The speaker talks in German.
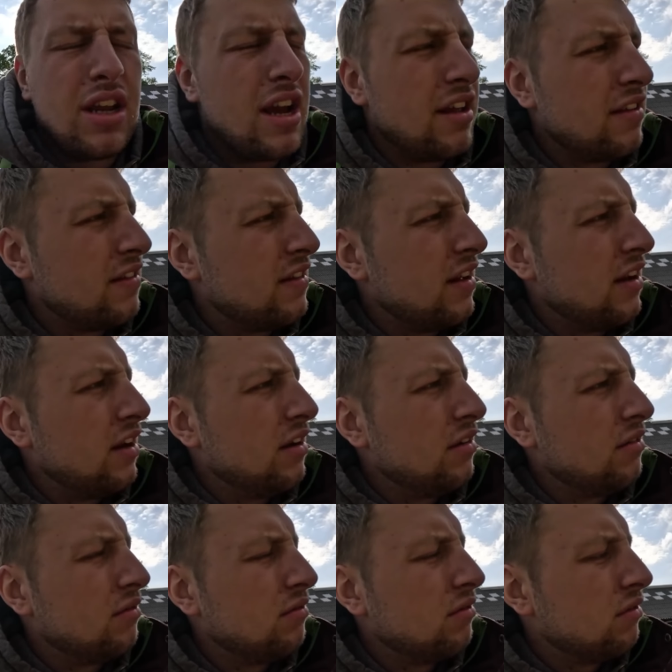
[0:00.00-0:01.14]

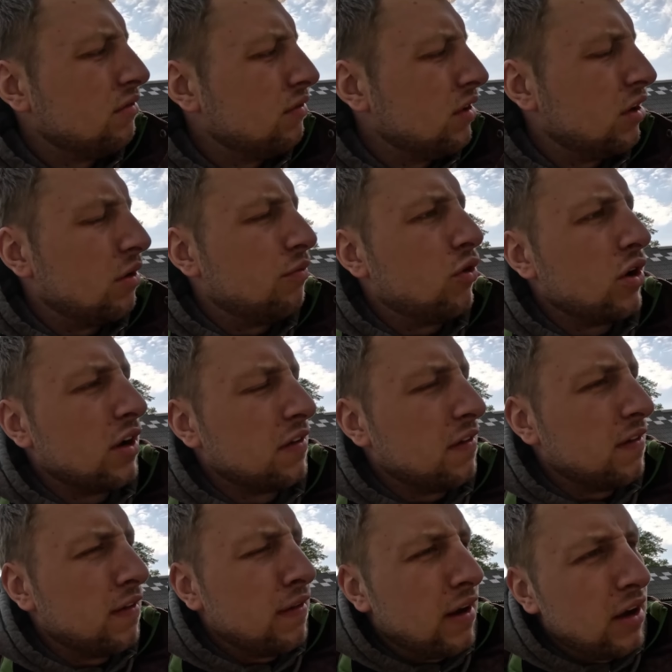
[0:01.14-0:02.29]
gestern, ich glaube
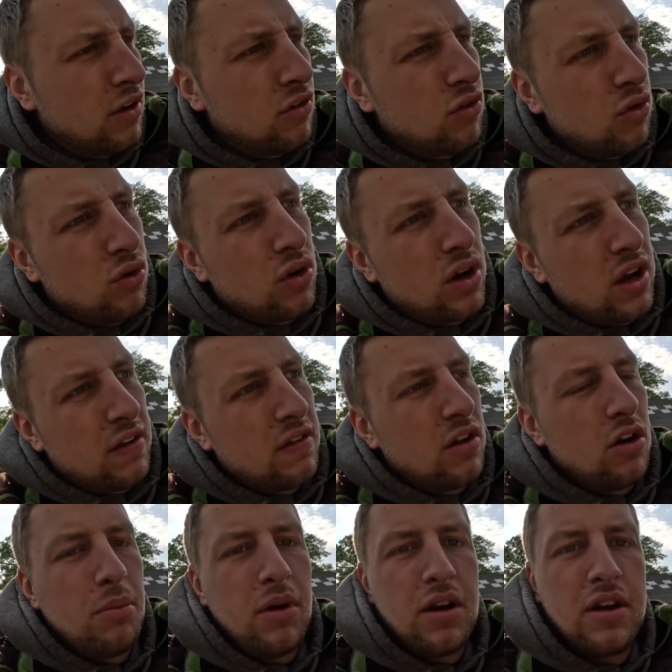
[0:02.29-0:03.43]
vorgestern sind sie eingezogen, gestern
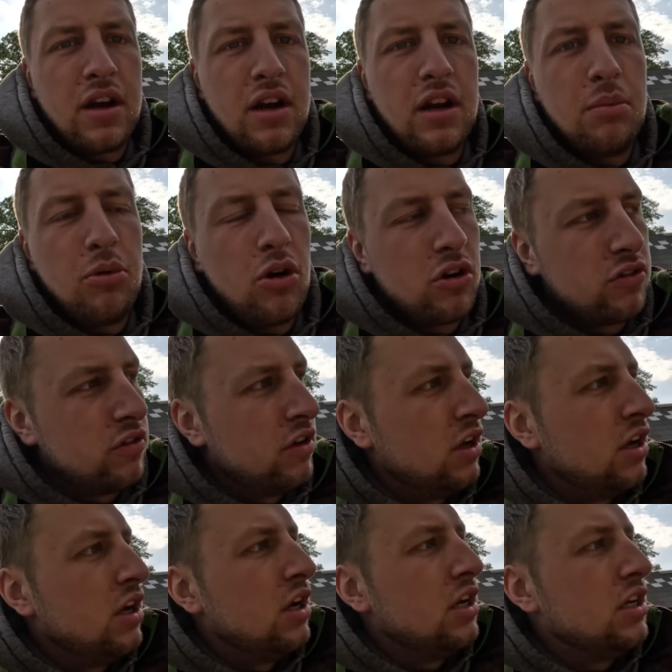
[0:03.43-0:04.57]
nochmal einen Tag in der Box.
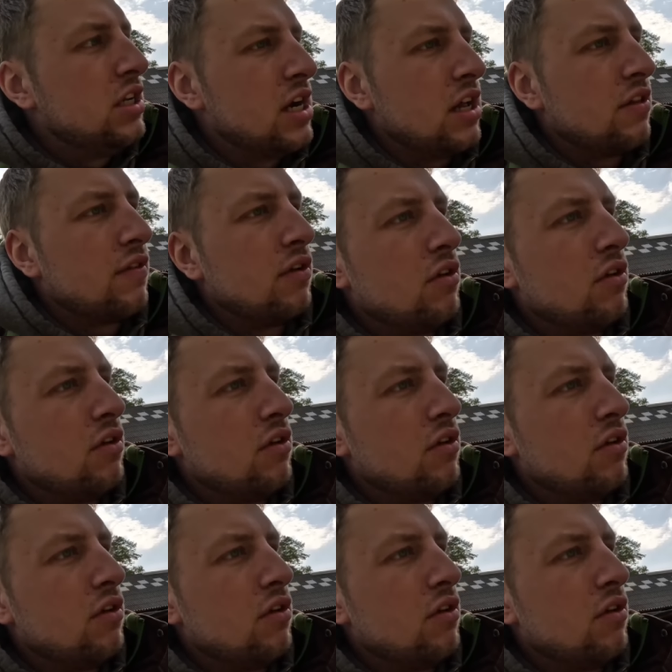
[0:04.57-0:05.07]
Tierarzt